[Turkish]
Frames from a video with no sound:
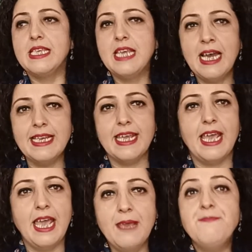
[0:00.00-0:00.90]
Yani
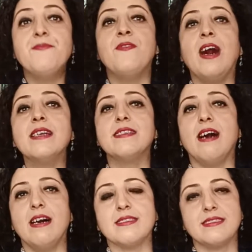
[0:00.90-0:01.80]
hep
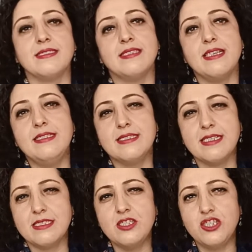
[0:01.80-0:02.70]
vardı aslında
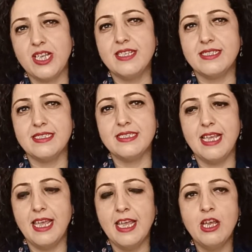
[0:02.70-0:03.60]
insanın
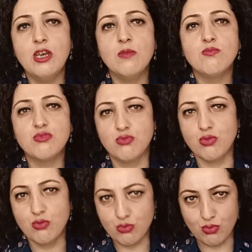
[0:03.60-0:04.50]
içerisinde bu
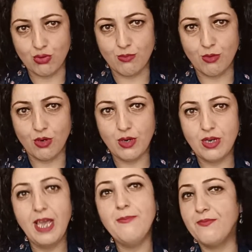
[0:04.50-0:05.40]
duygu durumu.
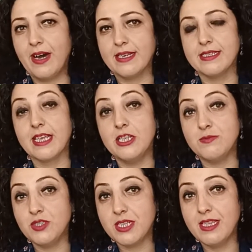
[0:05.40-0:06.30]
Hep vardı,
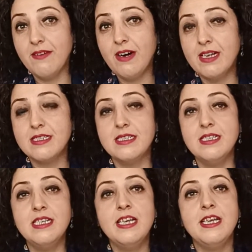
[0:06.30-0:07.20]
geçmişte de vardı,